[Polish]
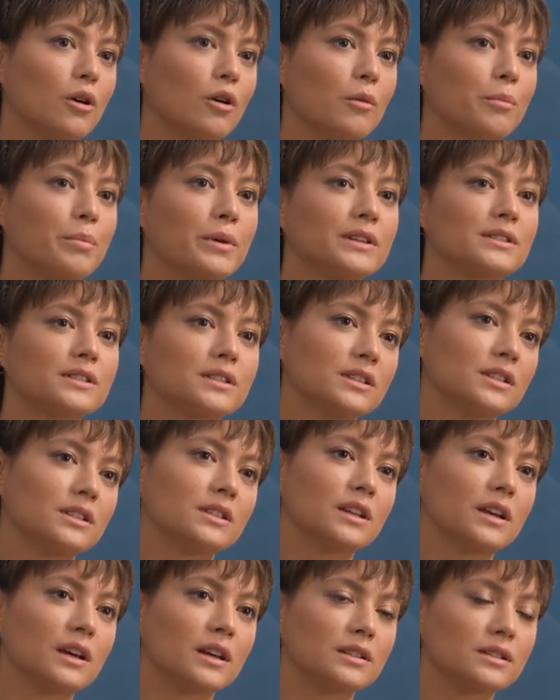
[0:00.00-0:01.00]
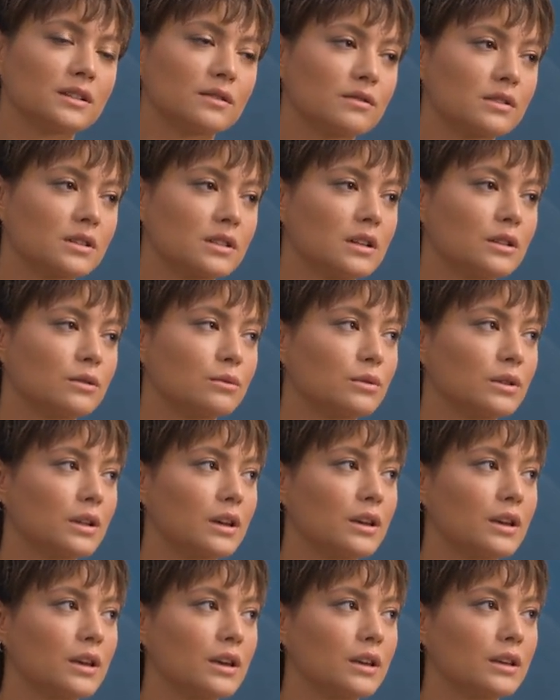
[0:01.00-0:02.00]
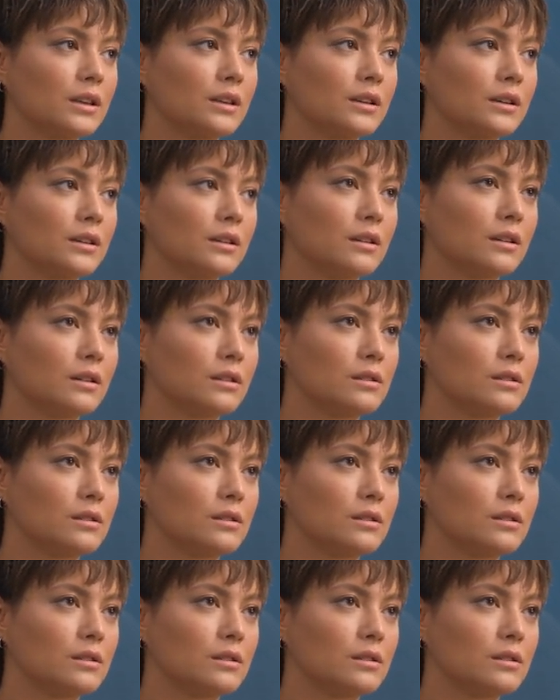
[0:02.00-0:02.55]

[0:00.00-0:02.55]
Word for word: opresyjna ze względu na jej